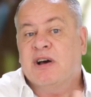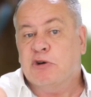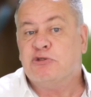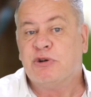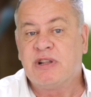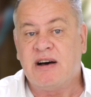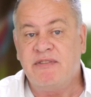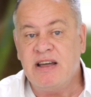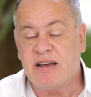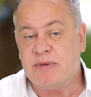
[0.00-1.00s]
je
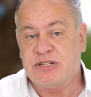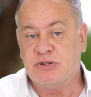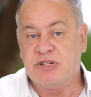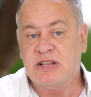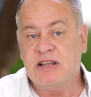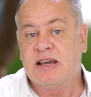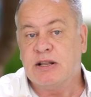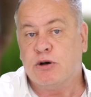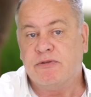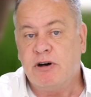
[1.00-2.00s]
travaille avec ma société qui
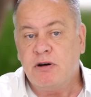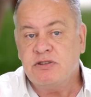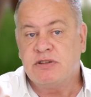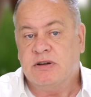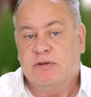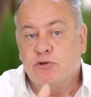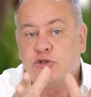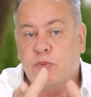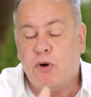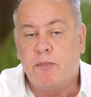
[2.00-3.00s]
est en France, donc
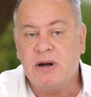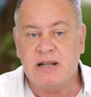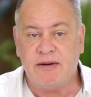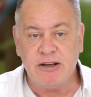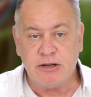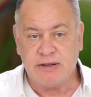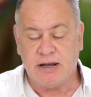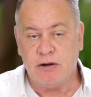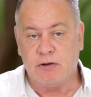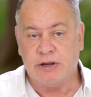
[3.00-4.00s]
je prends pas le travail d'un
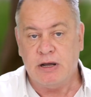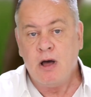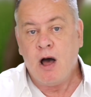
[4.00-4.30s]
Thaïlandais.